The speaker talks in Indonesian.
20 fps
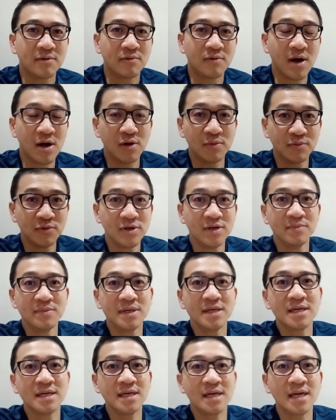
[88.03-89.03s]
Walaupun
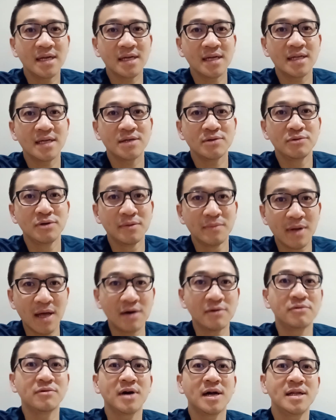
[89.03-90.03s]
demikian kita sudah
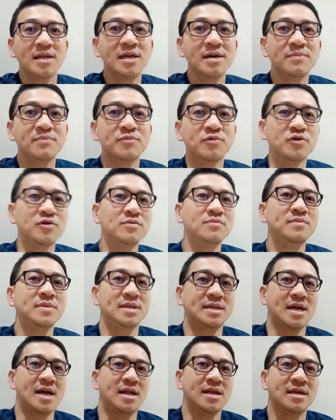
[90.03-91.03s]
melakukannya pun,
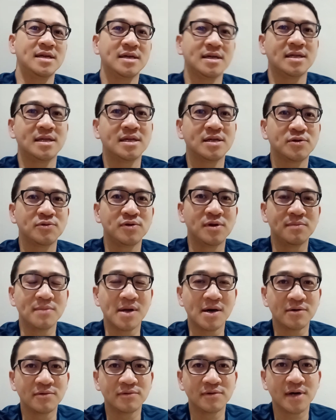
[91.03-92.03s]
misalnya kita sudah
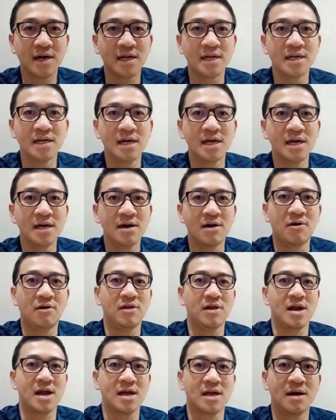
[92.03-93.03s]
melakukan
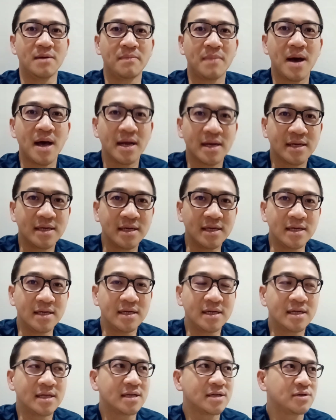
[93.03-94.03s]
olahraga
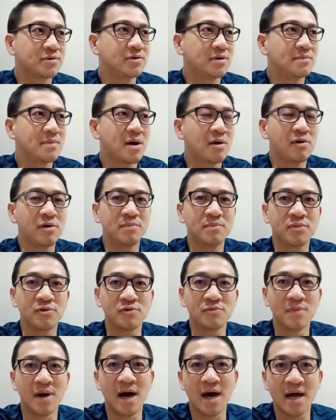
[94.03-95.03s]
pagi, kita sudah melakukan
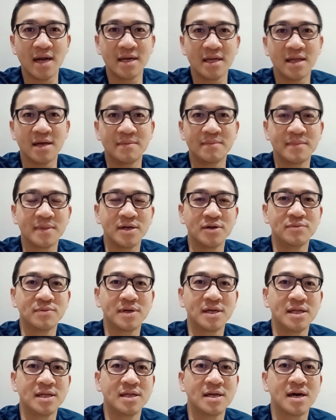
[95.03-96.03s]
perubahan dalam hidup
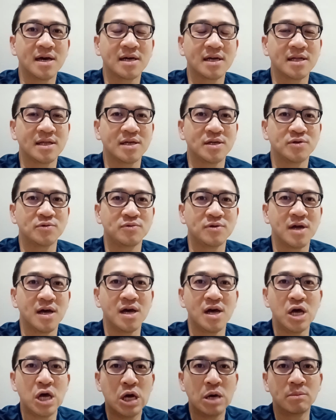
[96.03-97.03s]
kita, kita sudah
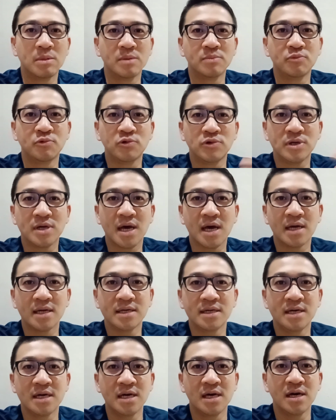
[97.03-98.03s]

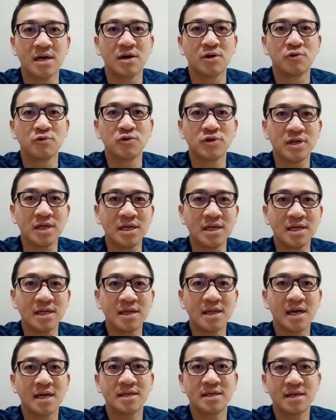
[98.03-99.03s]
mempunyai
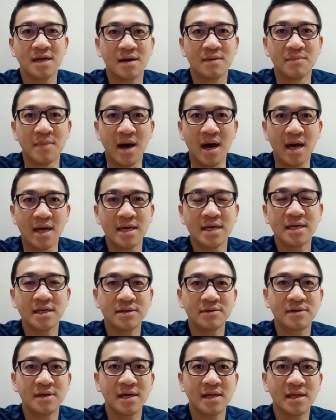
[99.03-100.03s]
rutinitas yang baik
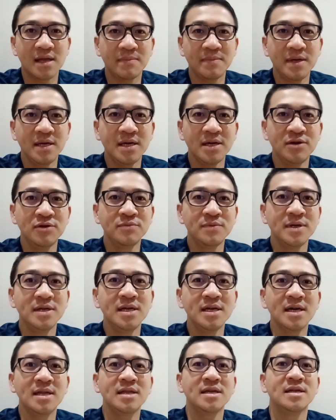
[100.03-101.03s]
gitu ya, tapi hidup ini
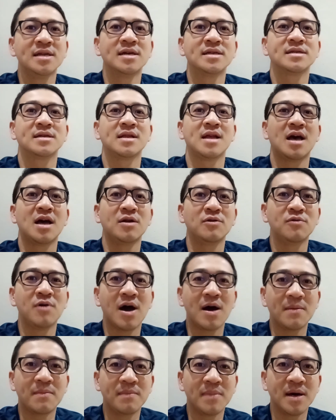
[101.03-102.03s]
kan tidak selalu
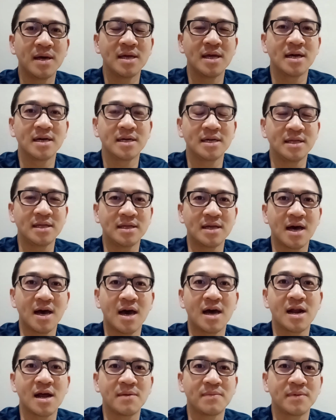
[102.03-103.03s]
apa yang kita
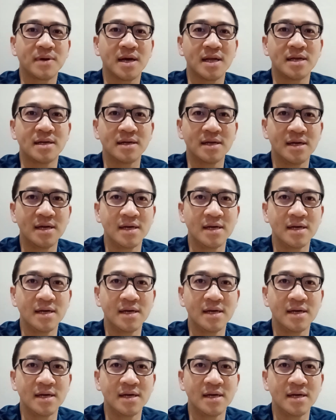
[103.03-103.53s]
harapkan.